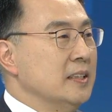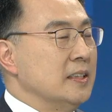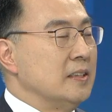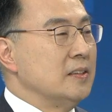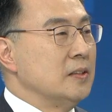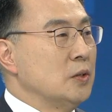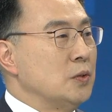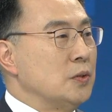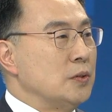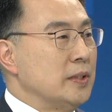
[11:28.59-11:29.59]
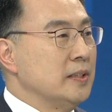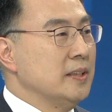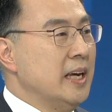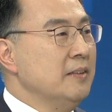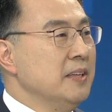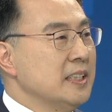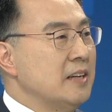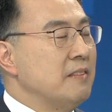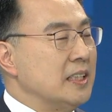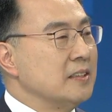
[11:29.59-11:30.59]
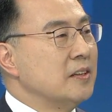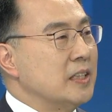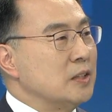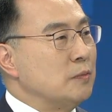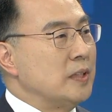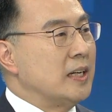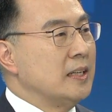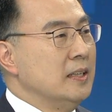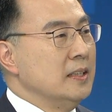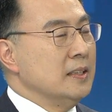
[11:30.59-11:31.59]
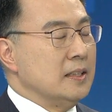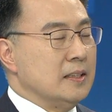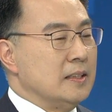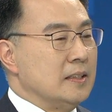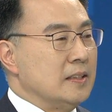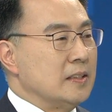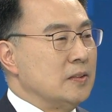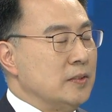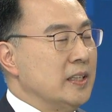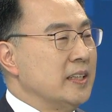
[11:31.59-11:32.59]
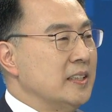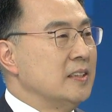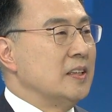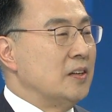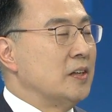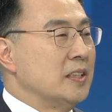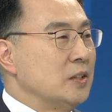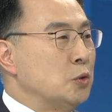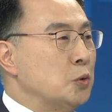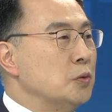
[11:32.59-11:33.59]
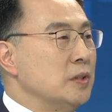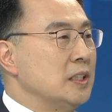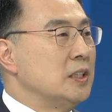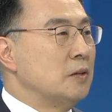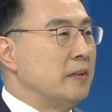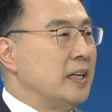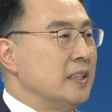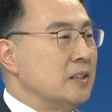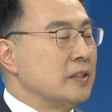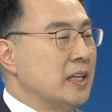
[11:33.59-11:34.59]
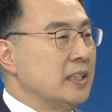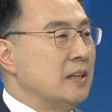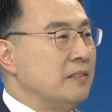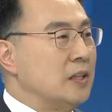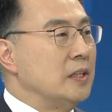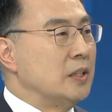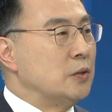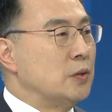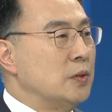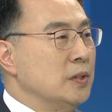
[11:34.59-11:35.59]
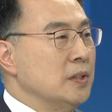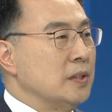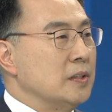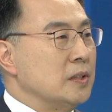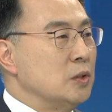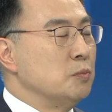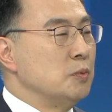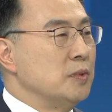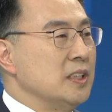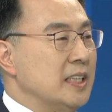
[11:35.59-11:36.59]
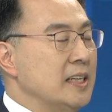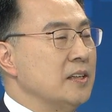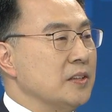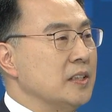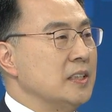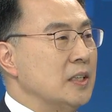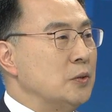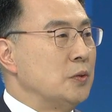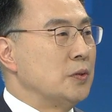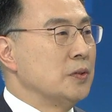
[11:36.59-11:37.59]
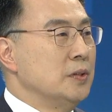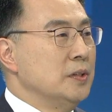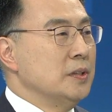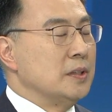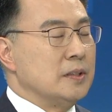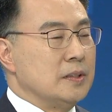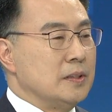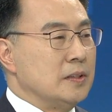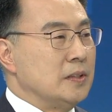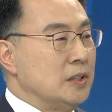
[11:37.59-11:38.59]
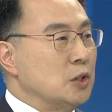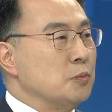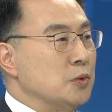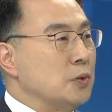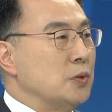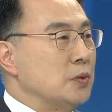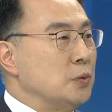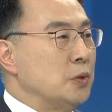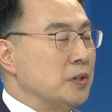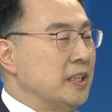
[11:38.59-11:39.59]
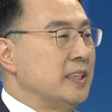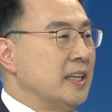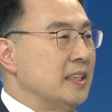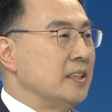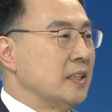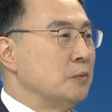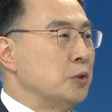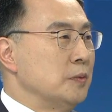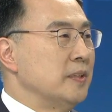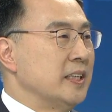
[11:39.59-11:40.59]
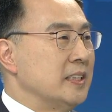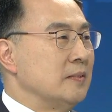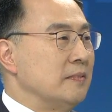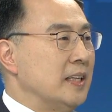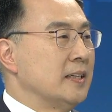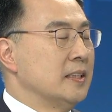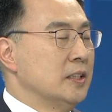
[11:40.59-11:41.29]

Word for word: 이런 서로 타이밍이 잘 맞은 것 같습니다. 예. 어, 우리에게는 여러 가지 좋은 시점에 정상회담이 열리고 어, 그런 부분이 잘 연결이 되도록 어, 저희 정부도 노력을 했다 이렇게 보시면 되겠습니다. 예,